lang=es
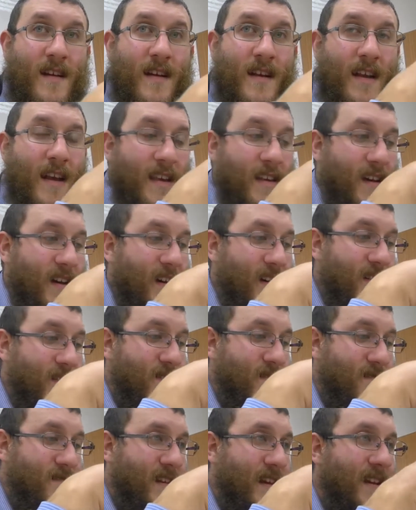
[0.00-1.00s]
la idea
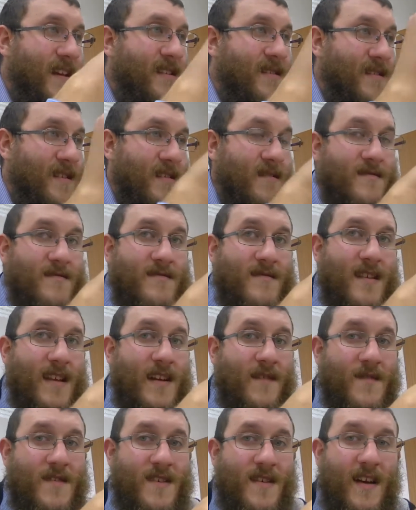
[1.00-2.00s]
es salirse de la
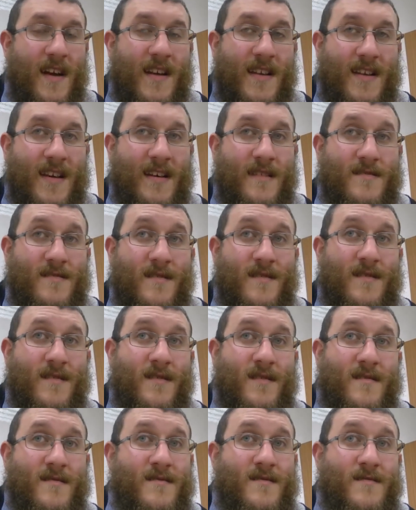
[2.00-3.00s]
fisicalidad,
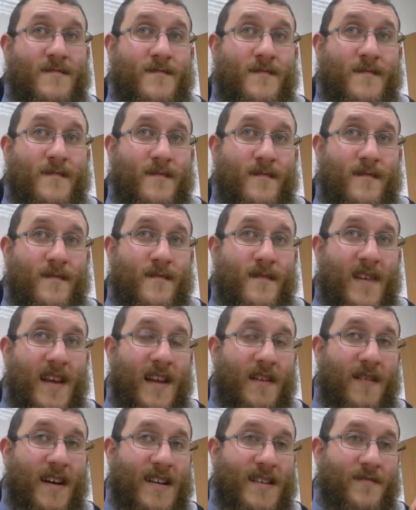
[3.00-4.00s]

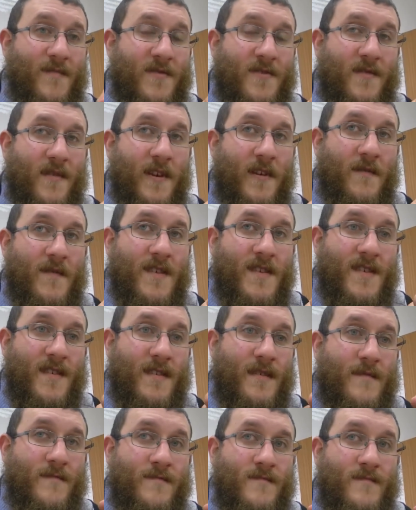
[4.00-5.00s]
elevarse por sobre lo físico.